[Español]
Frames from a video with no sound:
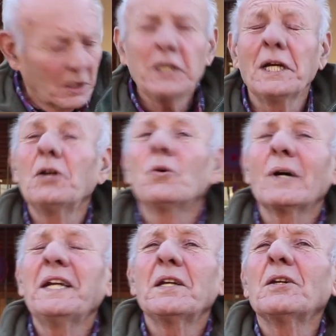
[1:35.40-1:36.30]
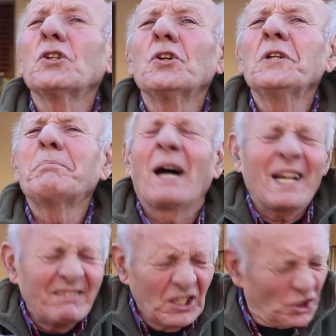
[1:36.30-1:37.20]
Era el lugar donde
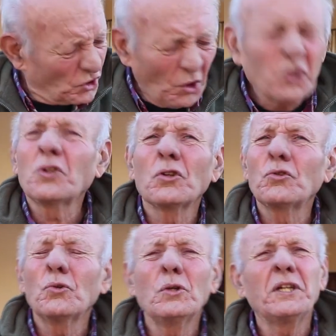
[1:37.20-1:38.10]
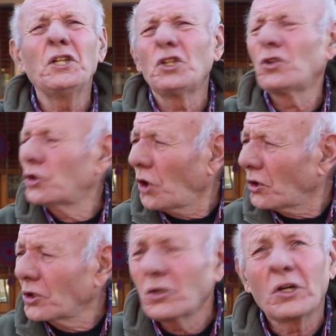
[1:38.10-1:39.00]
paraban todos los y
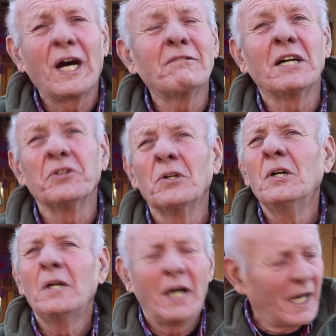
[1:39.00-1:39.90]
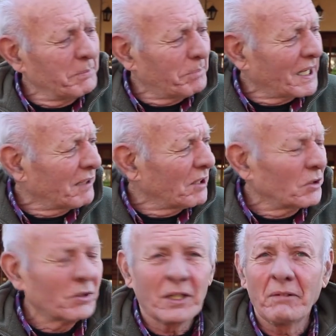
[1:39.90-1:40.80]
todos los caballos. Ahí
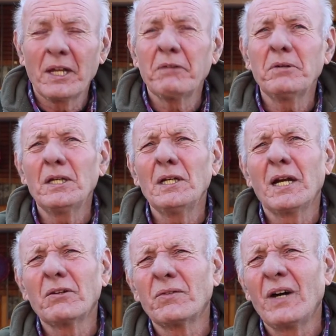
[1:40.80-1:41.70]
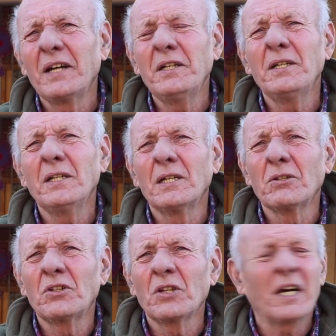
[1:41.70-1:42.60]
paraban don Caldevila, los Farías,
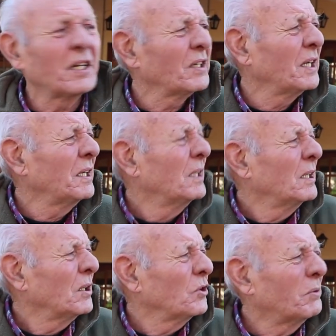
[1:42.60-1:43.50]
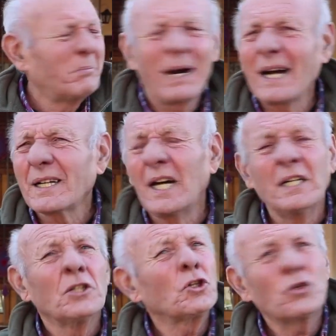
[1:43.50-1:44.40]
los Charras, don Vaca,
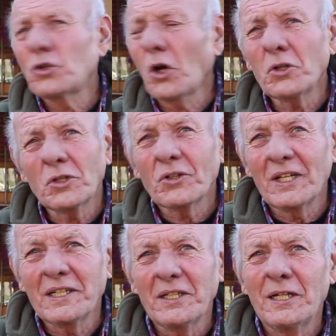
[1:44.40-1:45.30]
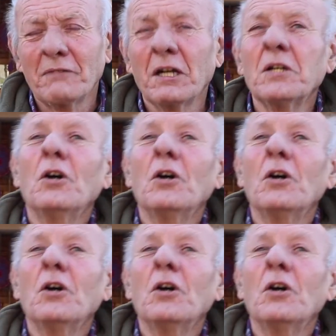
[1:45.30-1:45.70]
todos los que alquilaban.